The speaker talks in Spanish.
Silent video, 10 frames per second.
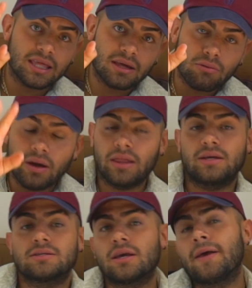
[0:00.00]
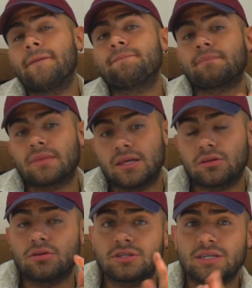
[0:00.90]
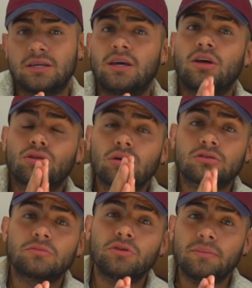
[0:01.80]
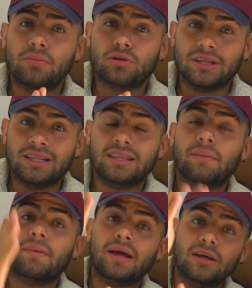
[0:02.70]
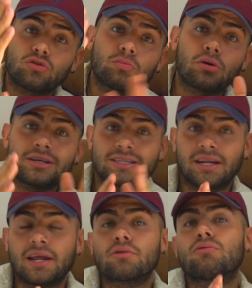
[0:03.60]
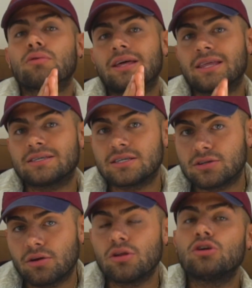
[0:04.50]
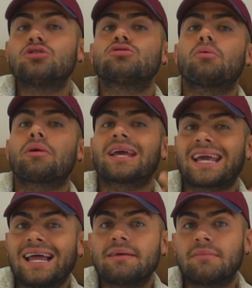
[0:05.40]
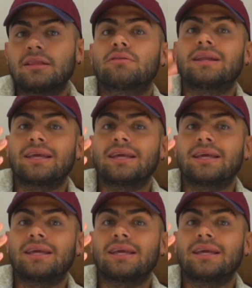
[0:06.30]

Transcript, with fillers: adecuadas. Entonces, todo esto es muy importante para que tú puedas tener una decisión sobre qué alimento